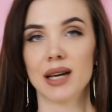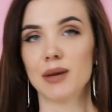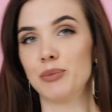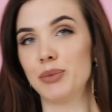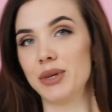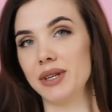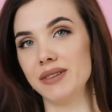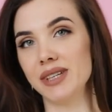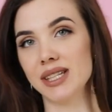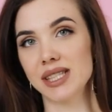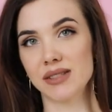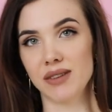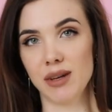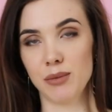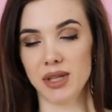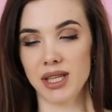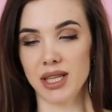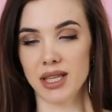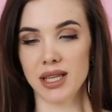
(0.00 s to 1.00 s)
Привет, с
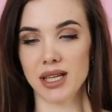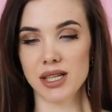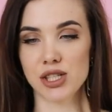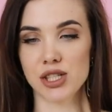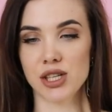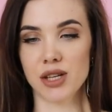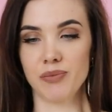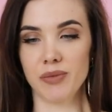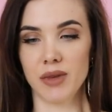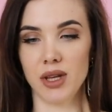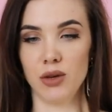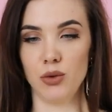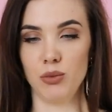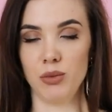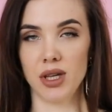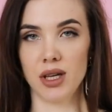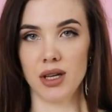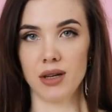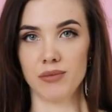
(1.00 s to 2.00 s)
вами Наташа, и у
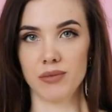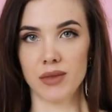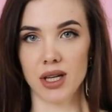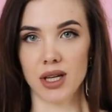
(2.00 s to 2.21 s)
меня